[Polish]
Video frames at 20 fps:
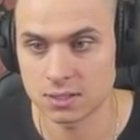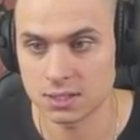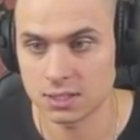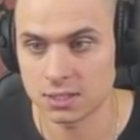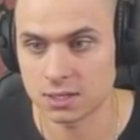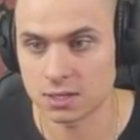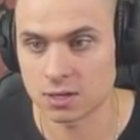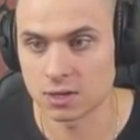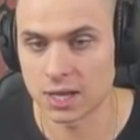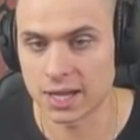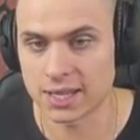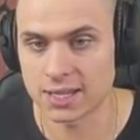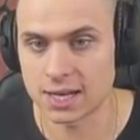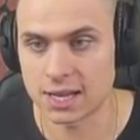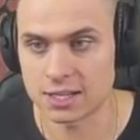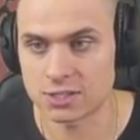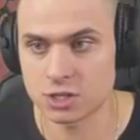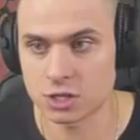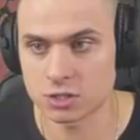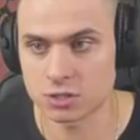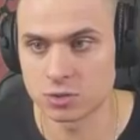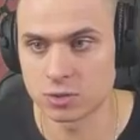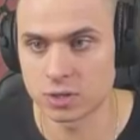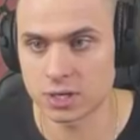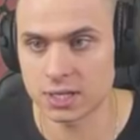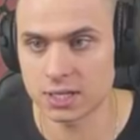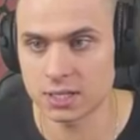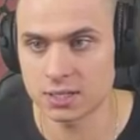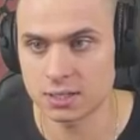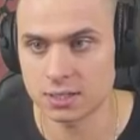Kolejny leci od
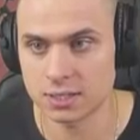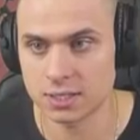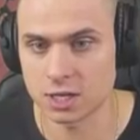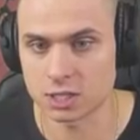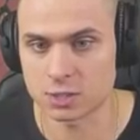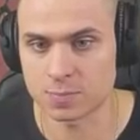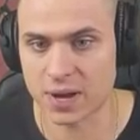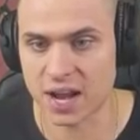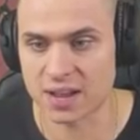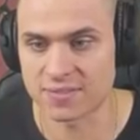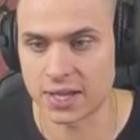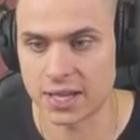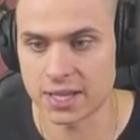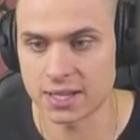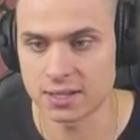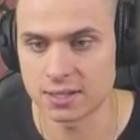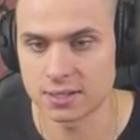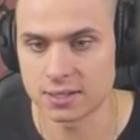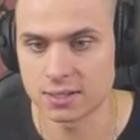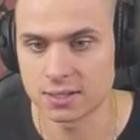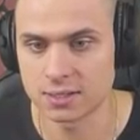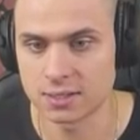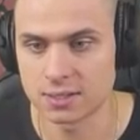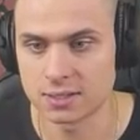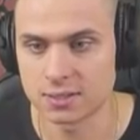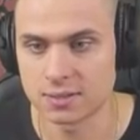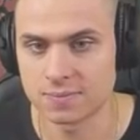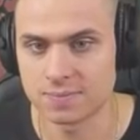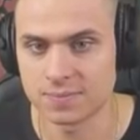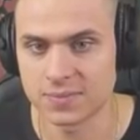góry i od prawej.
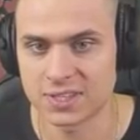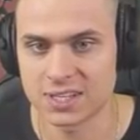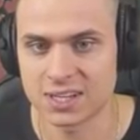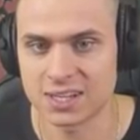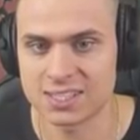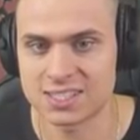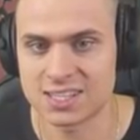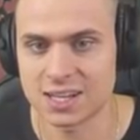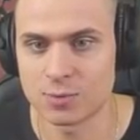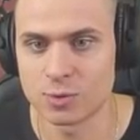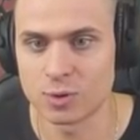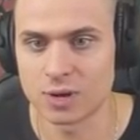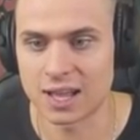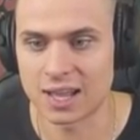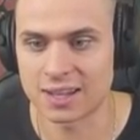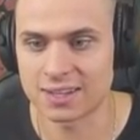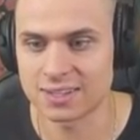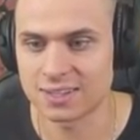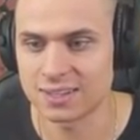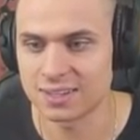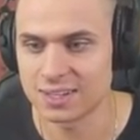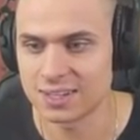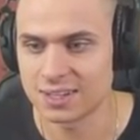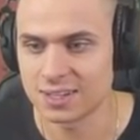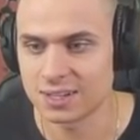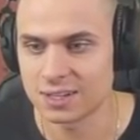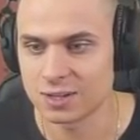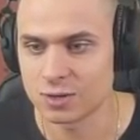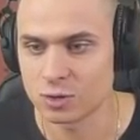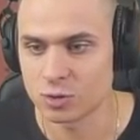No i co Mulan?
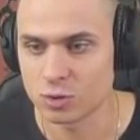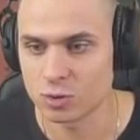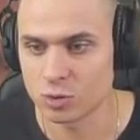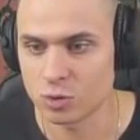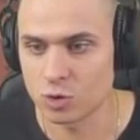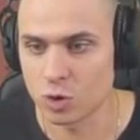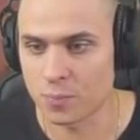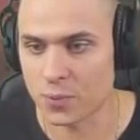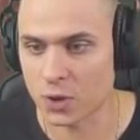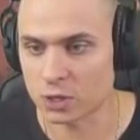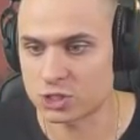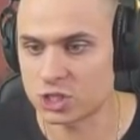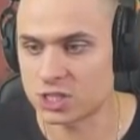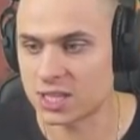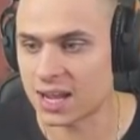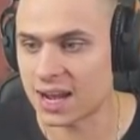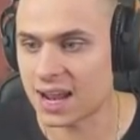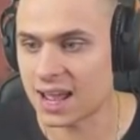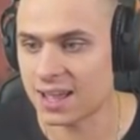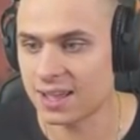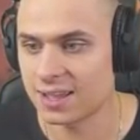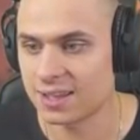Głupio ci teraz?